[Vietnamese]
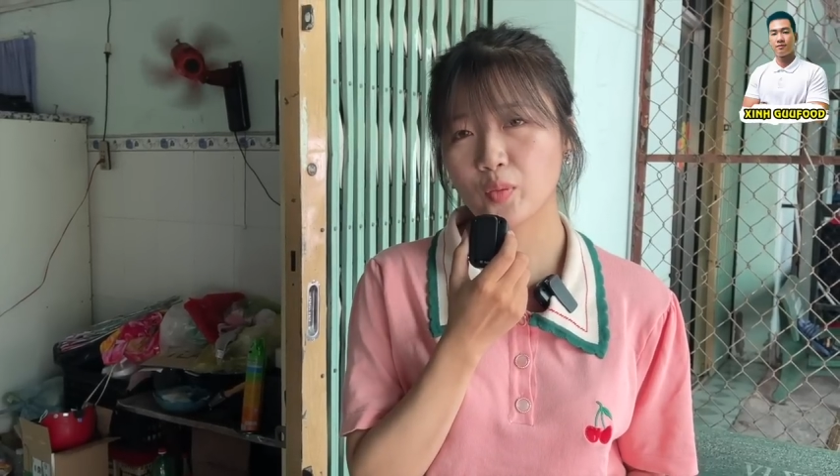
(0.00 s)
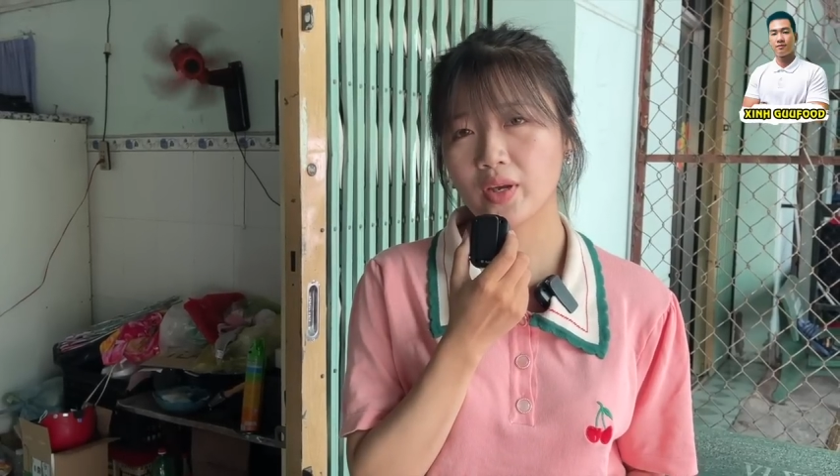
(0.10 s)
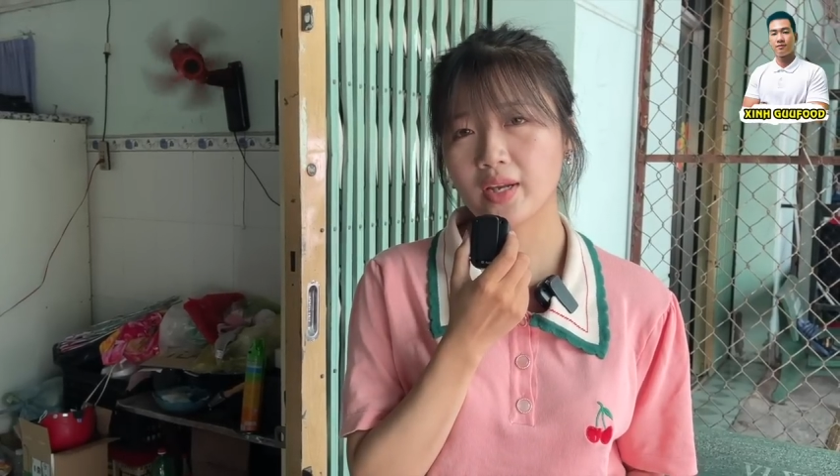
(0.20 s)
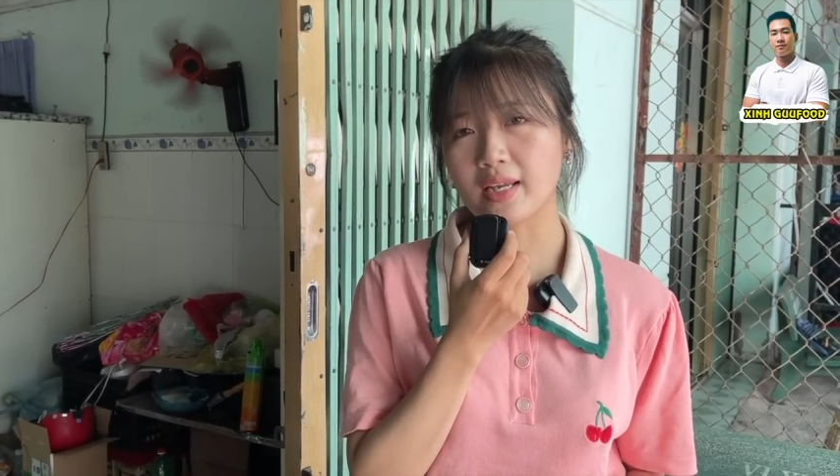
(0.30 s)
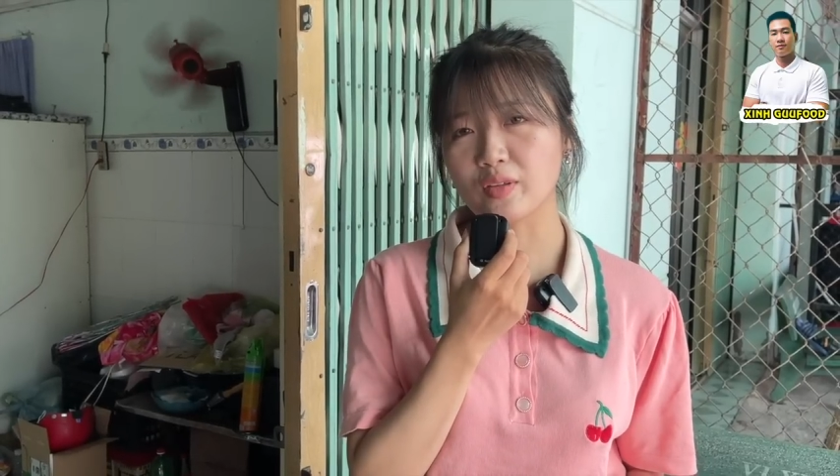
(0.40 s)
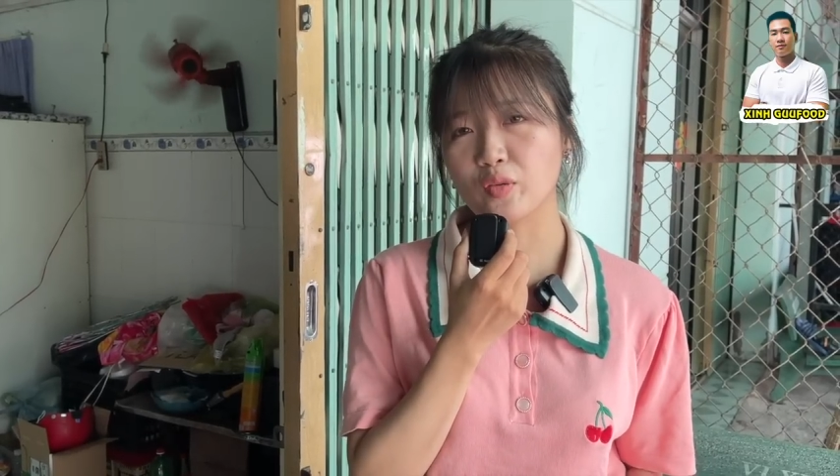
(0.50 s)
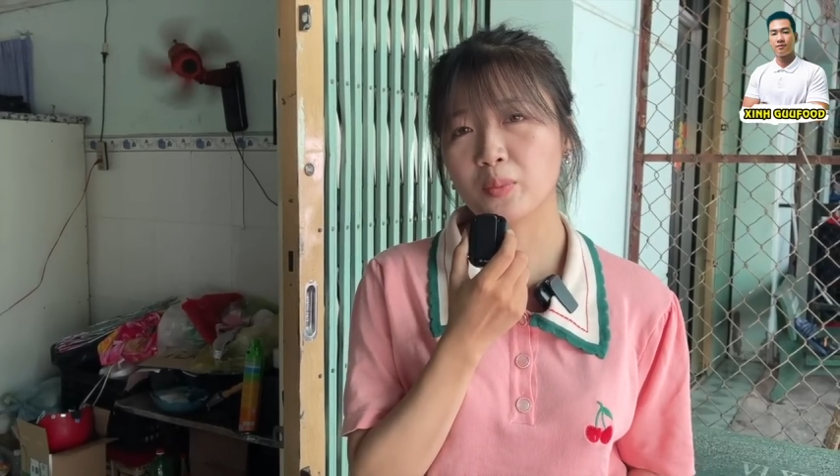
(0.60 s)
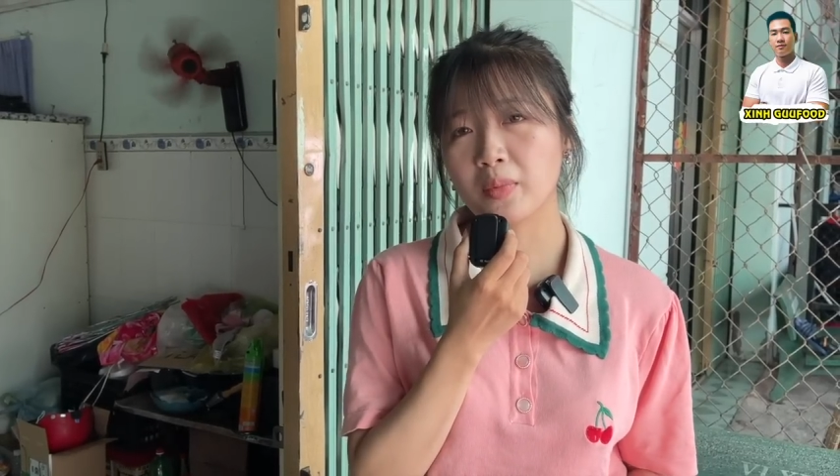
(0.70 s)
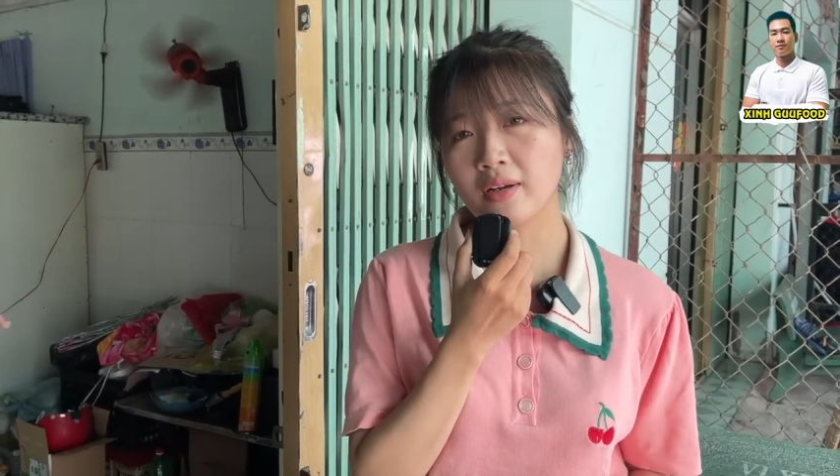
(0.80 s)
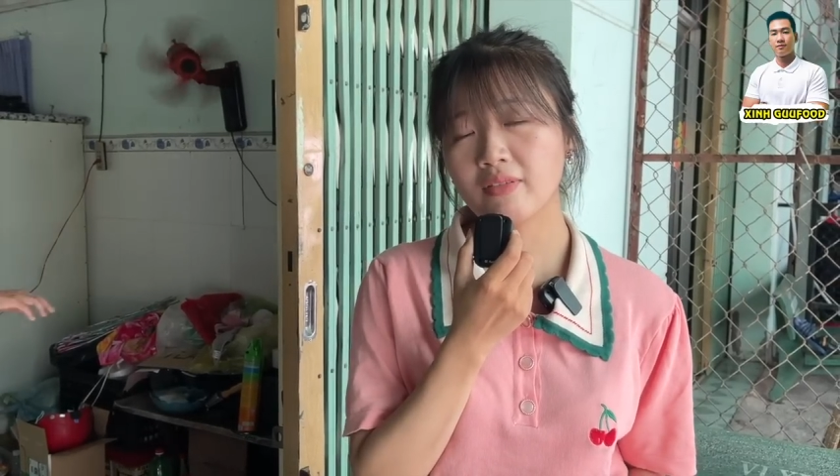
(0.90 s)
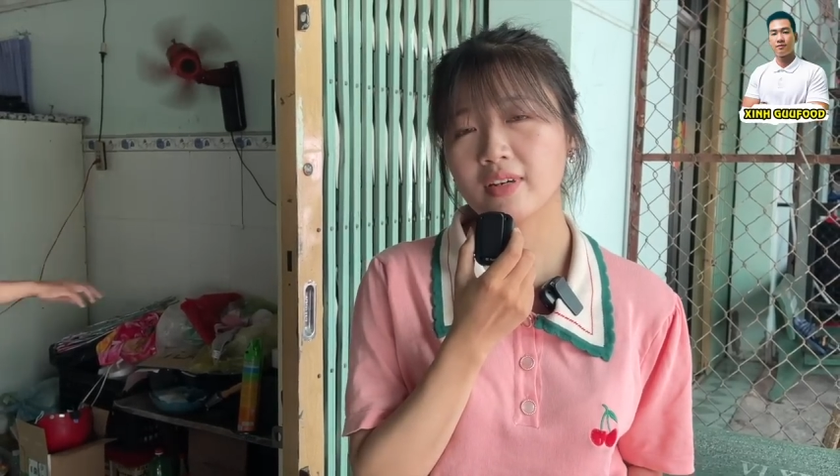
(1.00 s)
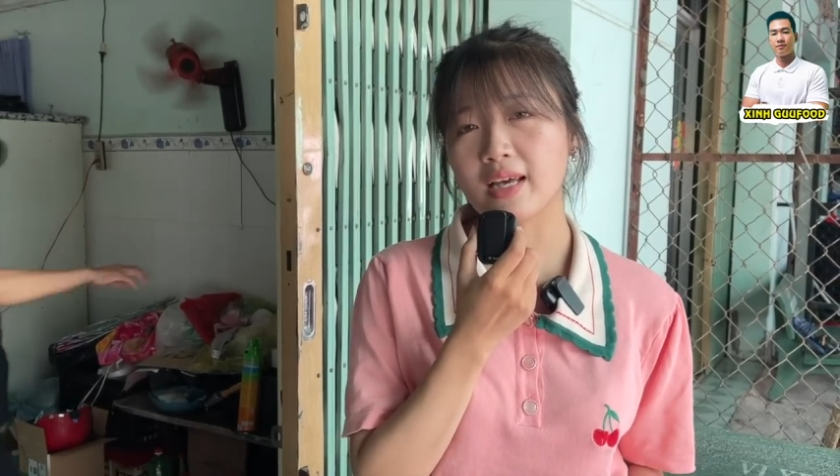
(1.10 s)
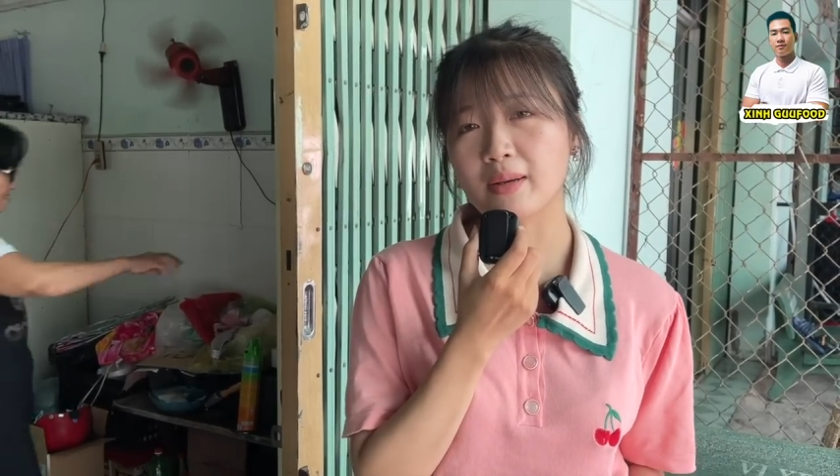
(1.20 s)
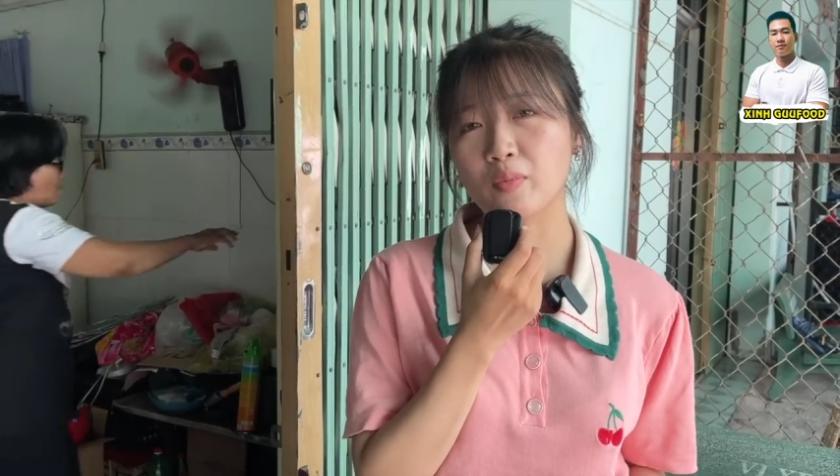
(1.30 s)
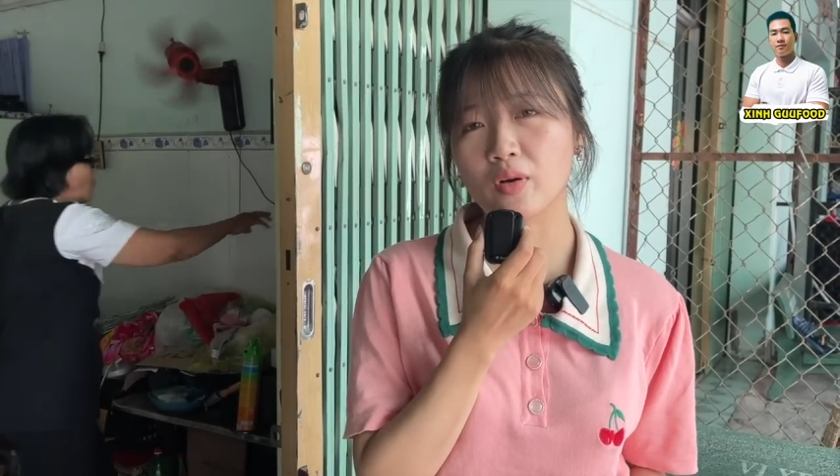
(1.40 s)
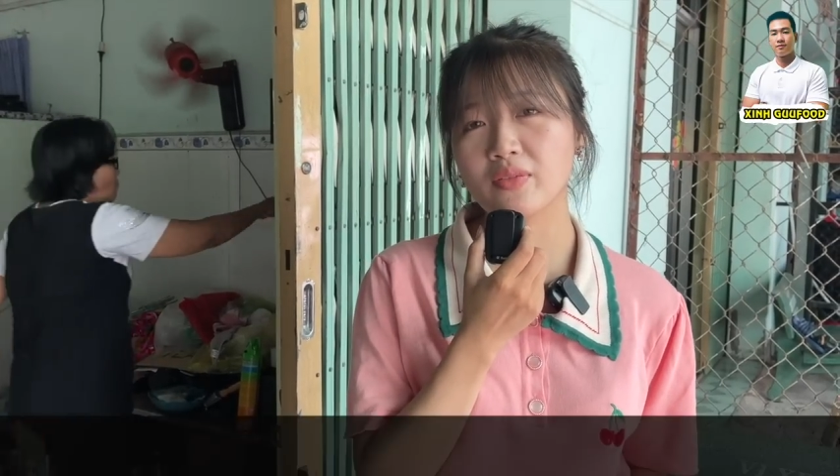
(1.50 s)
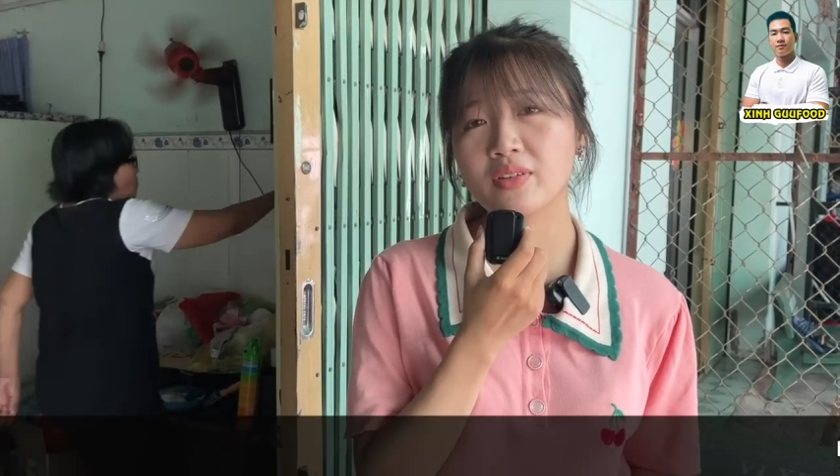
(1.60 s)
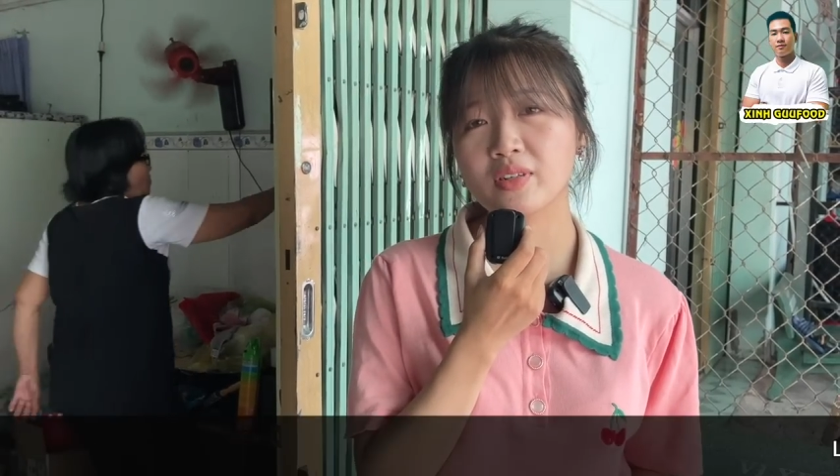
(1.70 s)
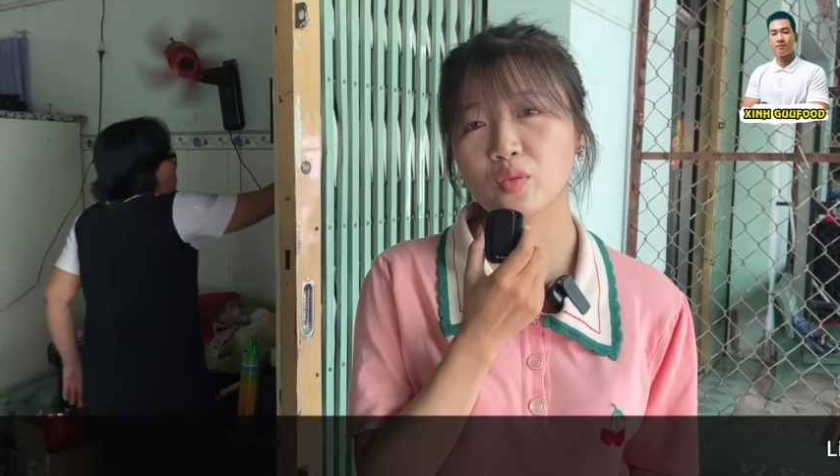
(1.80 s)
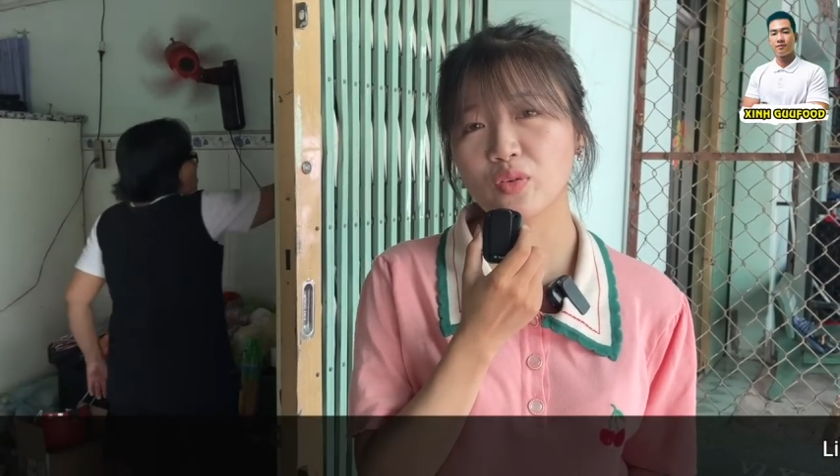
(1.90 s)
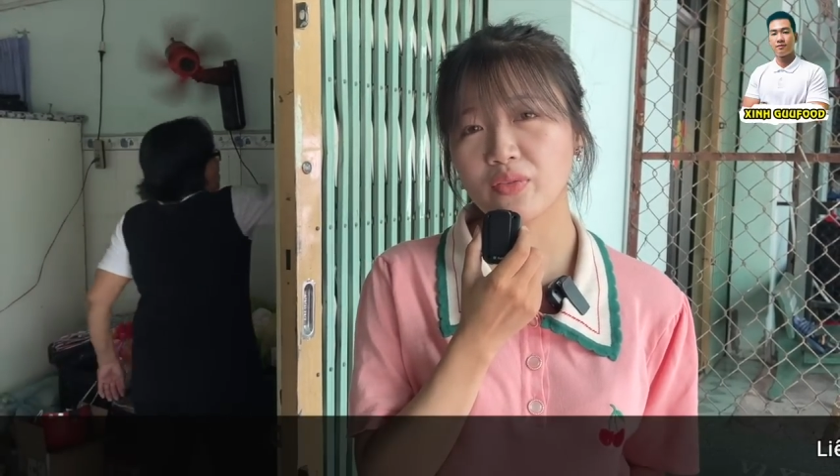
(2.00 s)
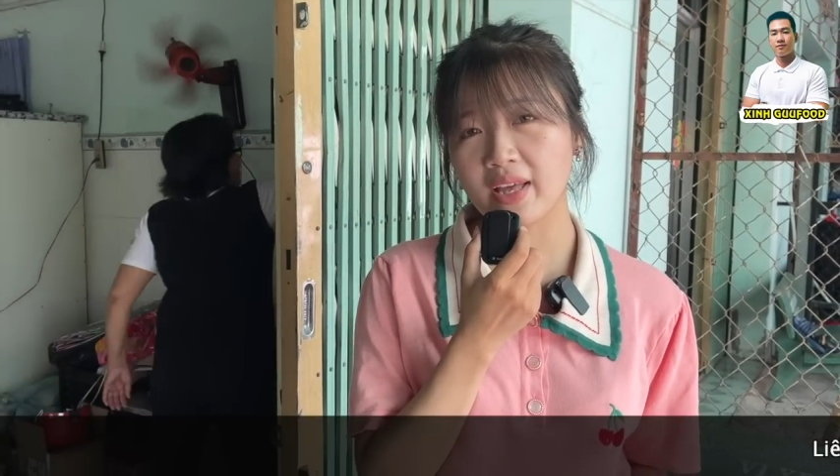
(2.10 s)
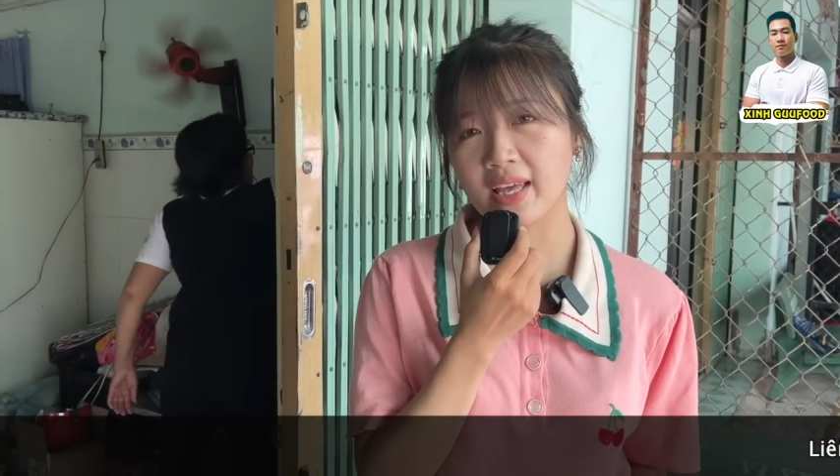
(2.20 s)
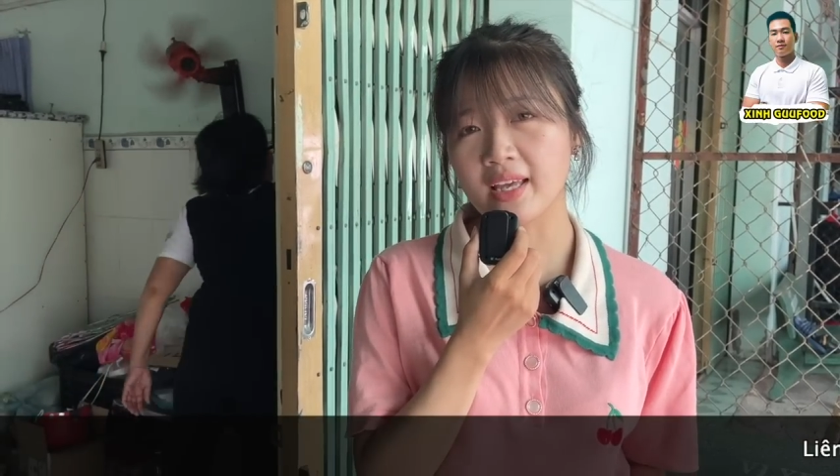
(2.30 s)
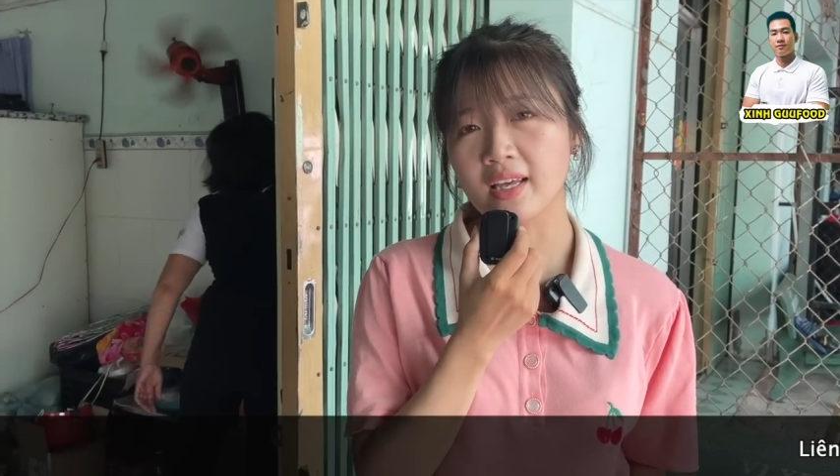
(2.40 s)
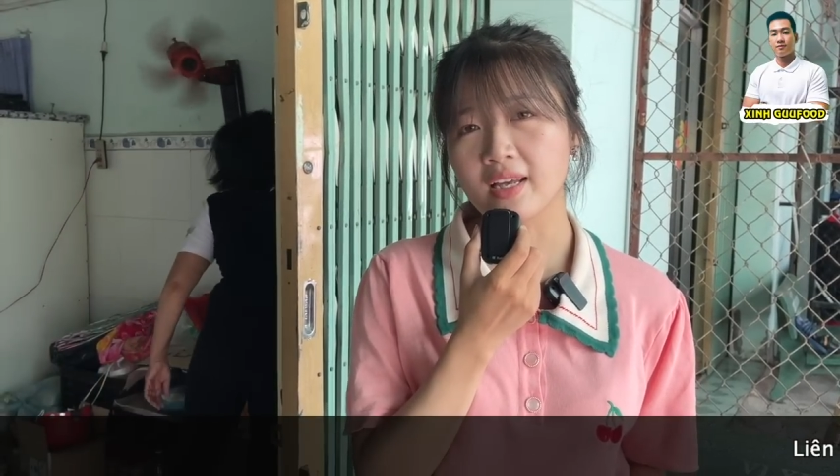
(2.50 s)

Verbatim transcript: Uyên là chú mới vừa đặt một cái phương thuốc về